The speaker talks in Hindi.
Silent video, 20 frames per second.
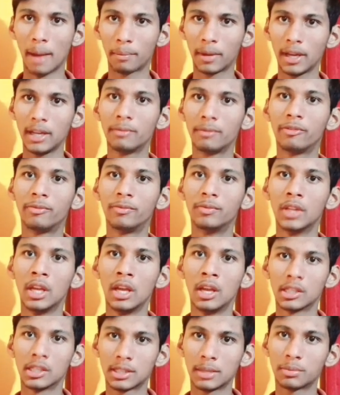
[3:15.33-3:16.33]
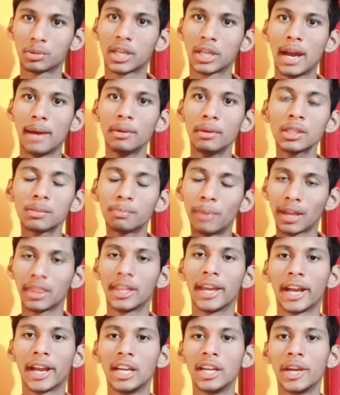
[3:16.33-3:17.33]
आपके सब्सक्राइबर्स
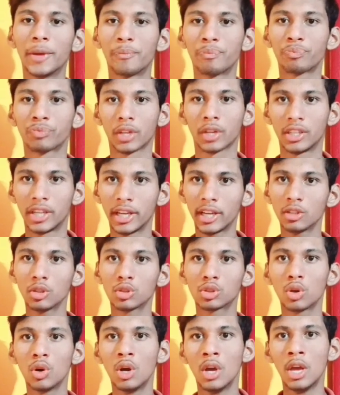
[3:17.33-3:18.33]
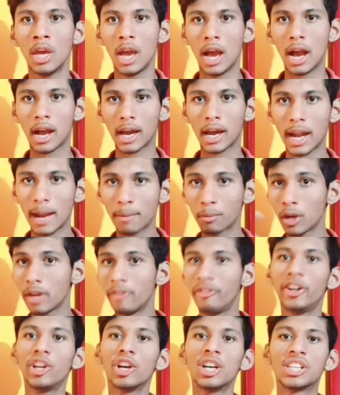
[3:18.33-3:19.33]
बढ़ने के लिए ठीक है दोस्तों अगर आपको
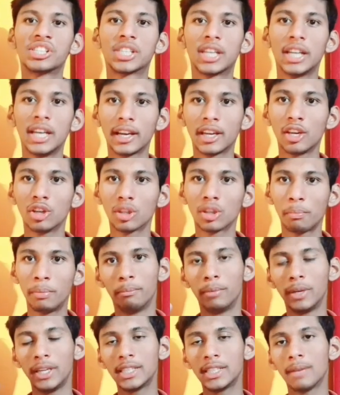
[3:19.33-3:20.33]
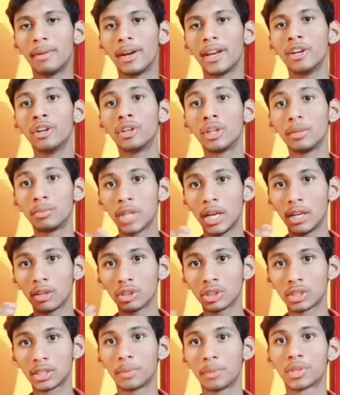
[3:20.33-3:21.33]
ये वीडियो अच्छी लगी हो तो प्लीज़ हमारे यूट्यूब चैनल
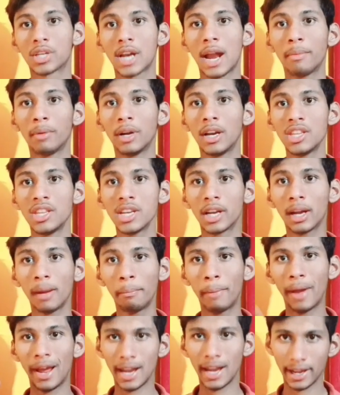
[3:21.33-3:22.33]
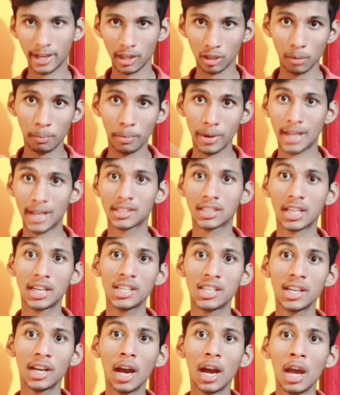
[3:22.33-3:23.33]
को सब्सक्राइब कर दीजिएगा बेल आइकन को प्रेस कर
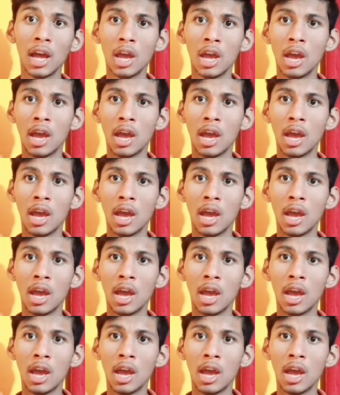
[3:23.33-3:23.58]
दीजिएगा